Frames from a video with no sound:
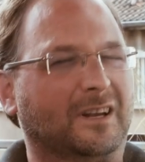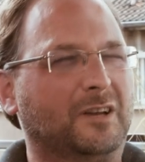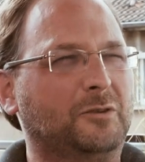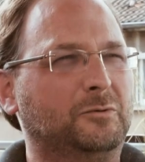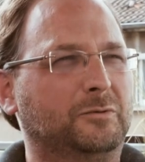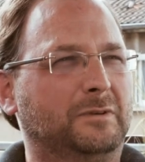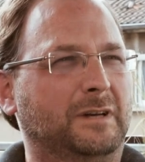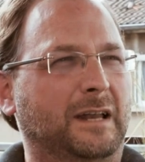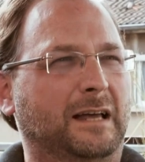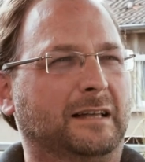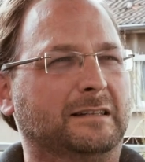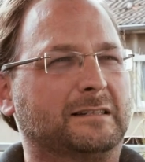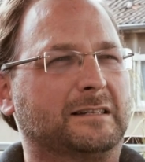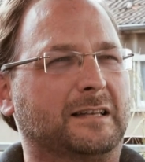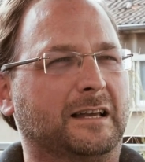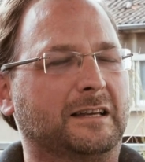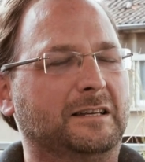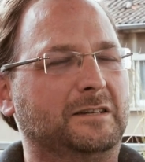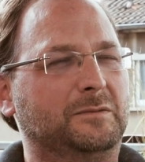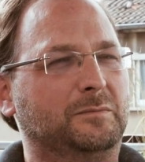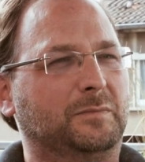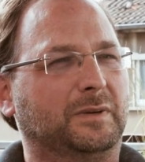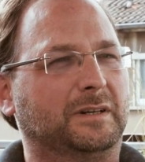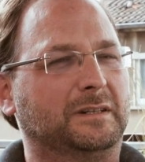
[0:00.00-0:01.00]
Ja, du lernst
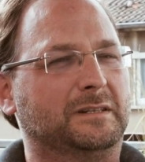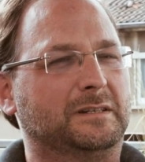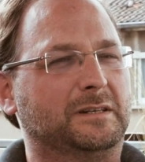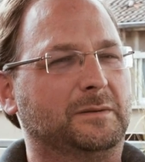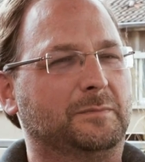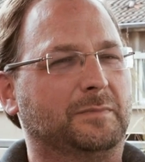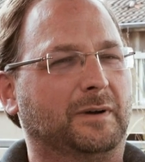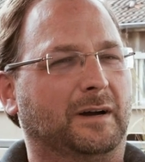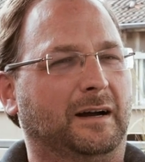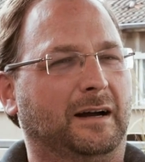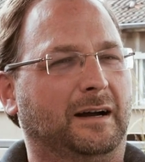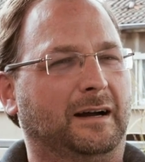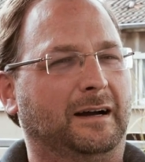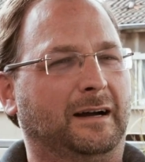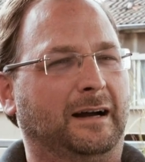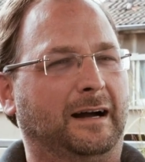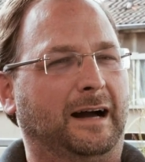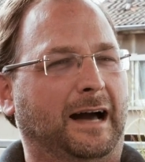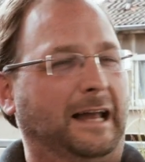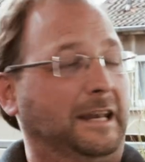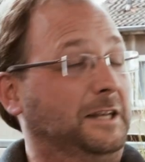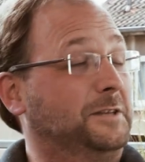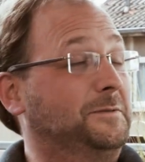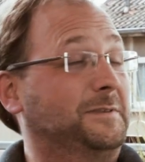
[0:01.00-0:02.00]
eigentlich im Prinzip
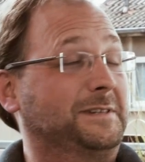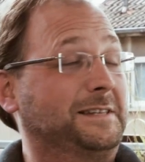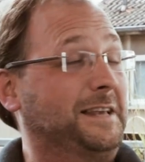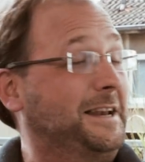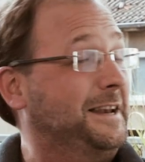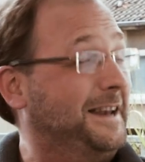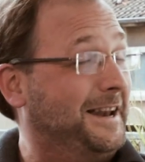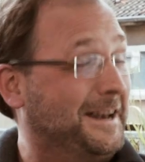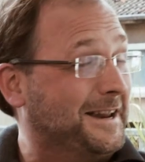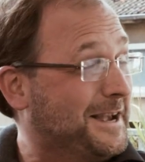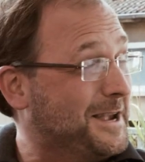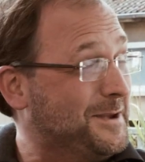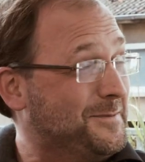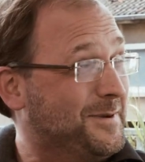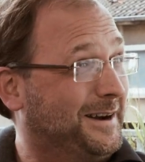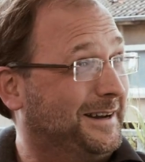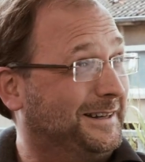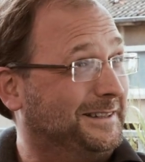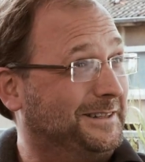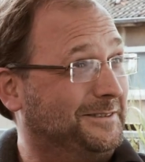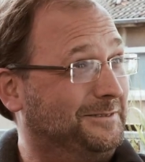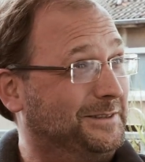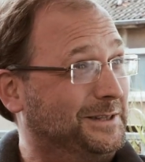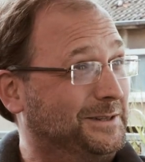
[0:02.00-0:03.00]
alles, was ein
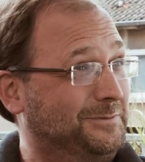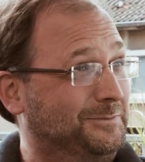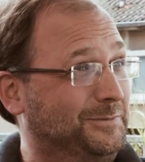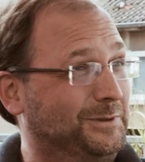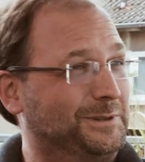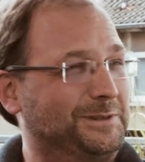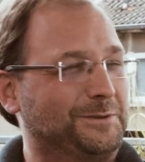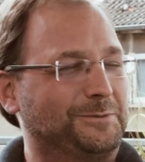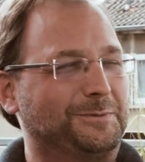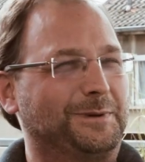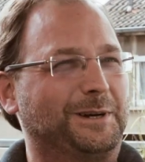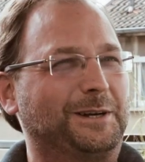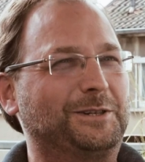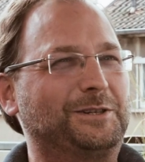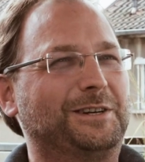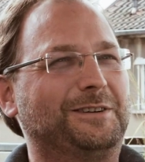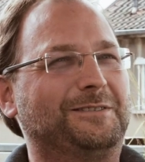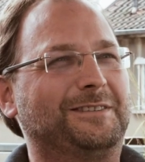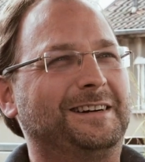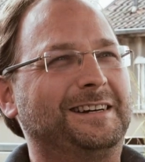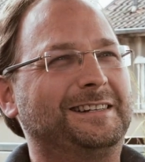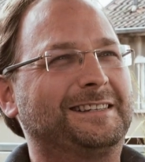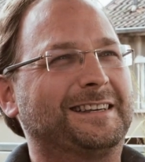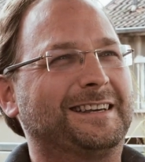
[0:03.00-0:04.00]
Energieberater wissen muss,
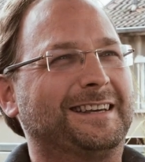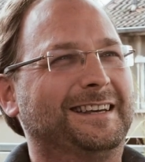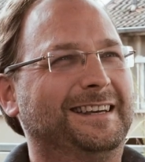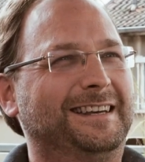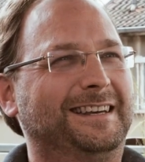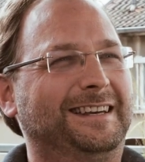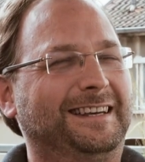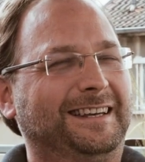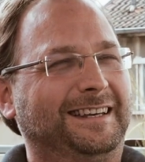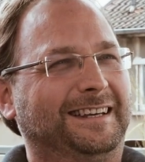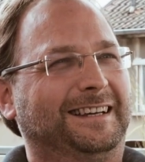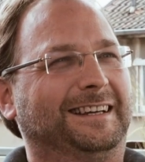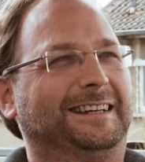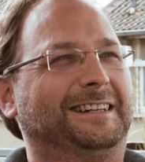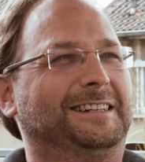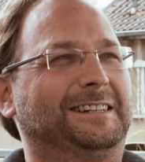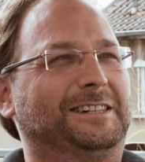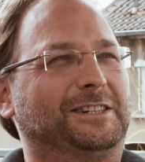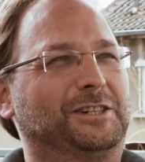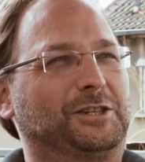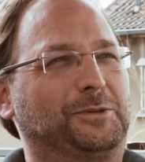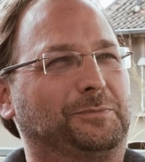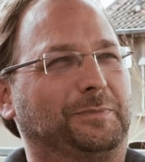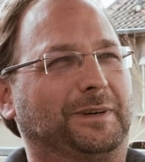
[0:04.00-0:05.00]
überraschenderweise.
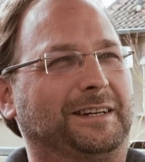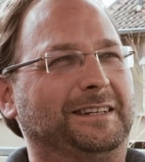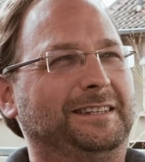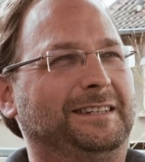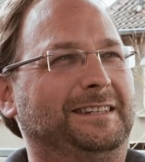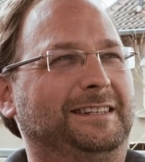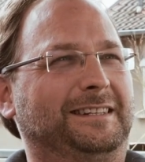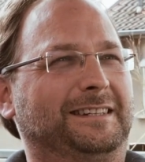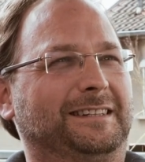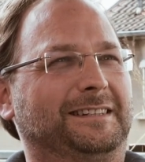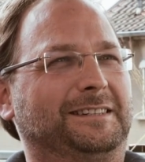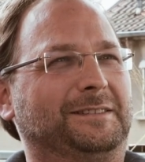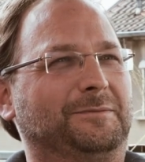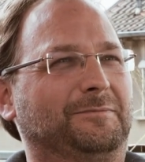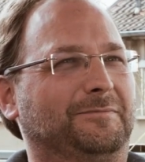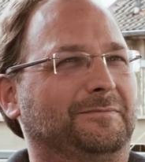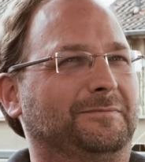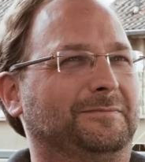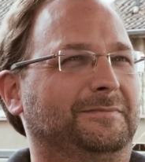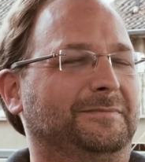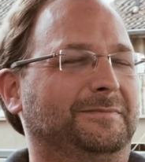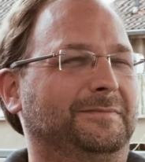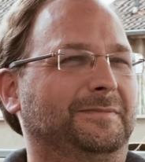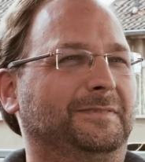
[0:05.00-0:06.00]
Äh, sprich,
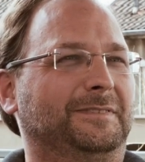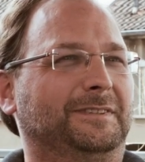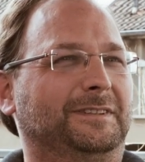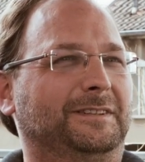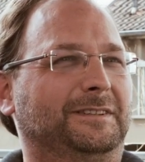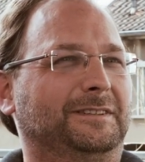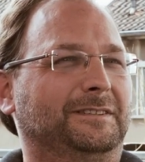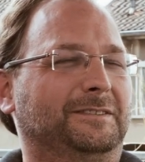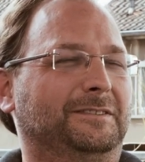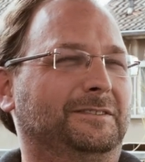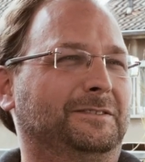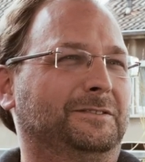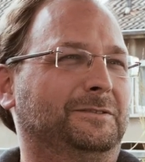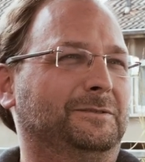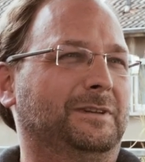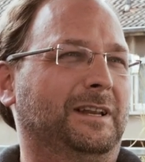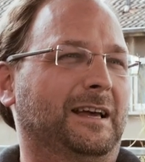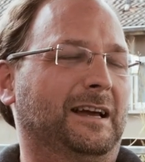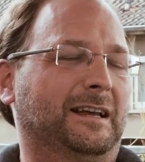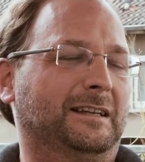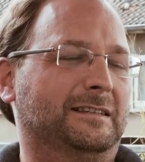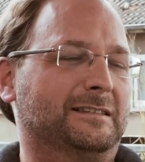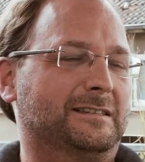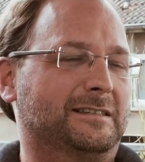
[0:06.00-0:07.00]
ähm, du
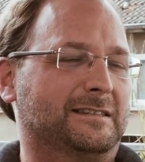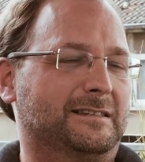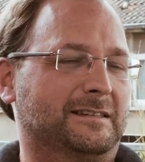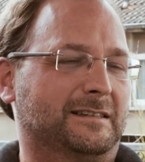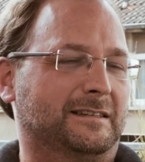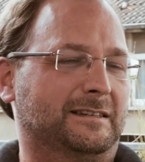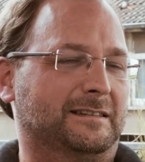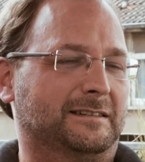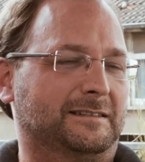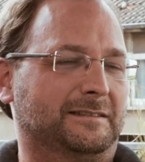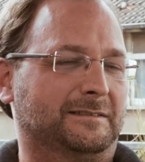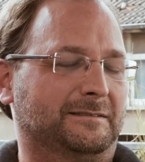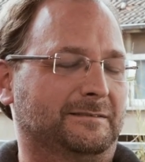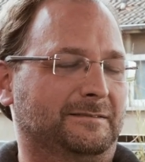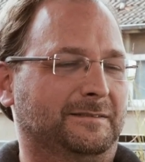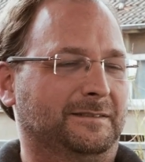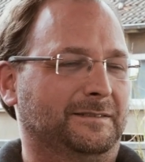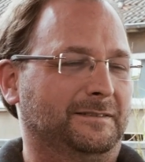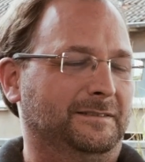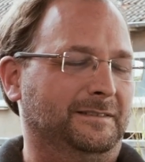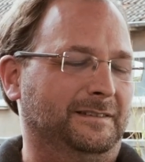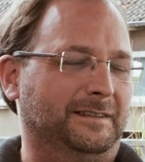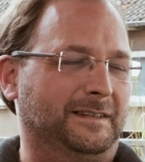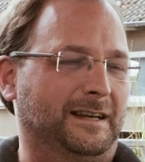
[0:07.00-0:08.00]
lernst, äh,
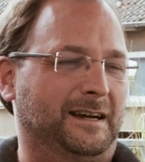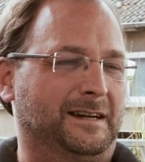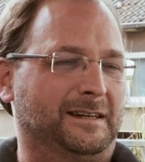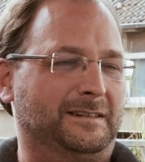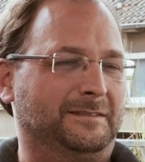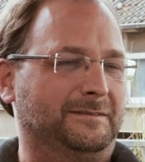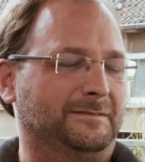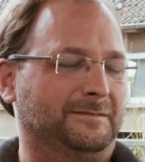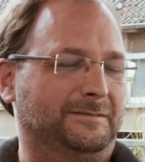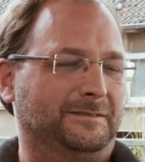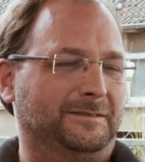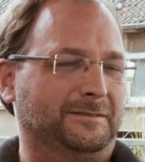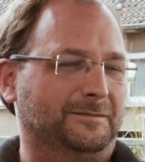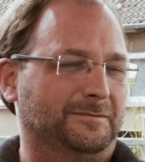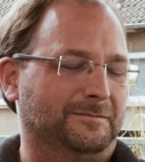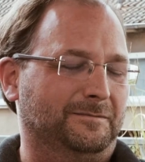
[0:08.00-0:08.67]
ja,